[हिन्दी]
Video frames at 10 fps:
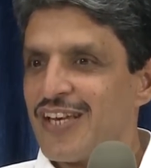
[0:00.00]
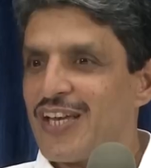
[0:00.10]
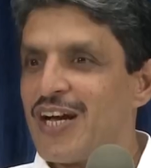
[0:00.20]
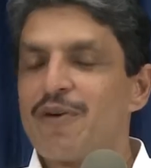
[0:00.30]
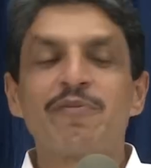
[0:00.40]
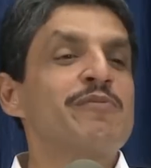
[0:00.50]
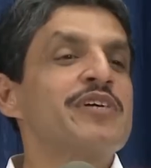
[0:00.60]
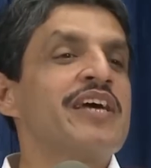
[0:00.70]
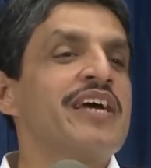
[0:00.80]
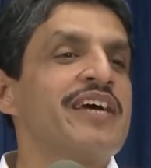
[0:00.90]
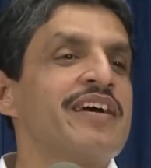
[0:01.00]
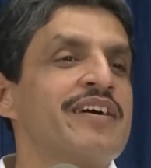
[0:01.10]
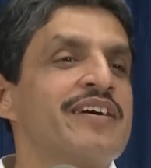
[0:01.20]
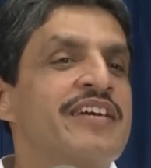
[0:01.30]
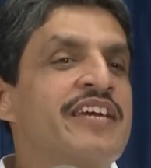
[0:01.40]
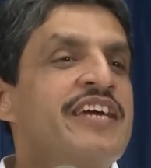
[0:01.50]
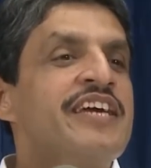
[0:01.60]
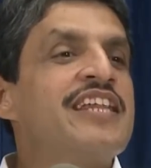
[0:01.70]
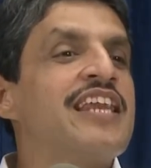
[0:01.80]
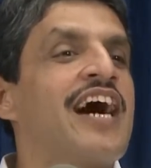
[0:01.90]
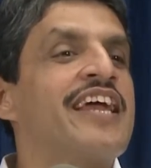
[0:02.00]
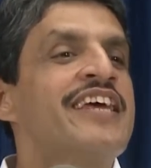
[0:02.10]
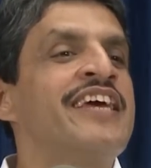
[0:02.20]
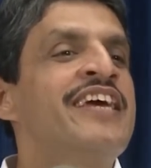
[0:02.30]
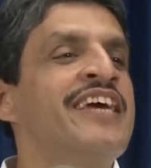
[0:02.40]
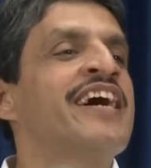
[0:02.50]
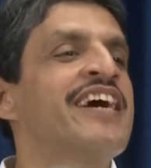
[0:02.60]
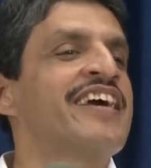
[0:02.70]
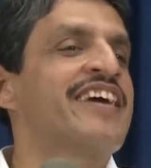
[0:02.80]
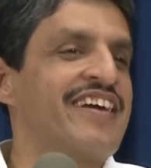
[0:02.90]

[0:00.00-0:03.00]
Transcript: कि अभी मुझे नींद लानी ही है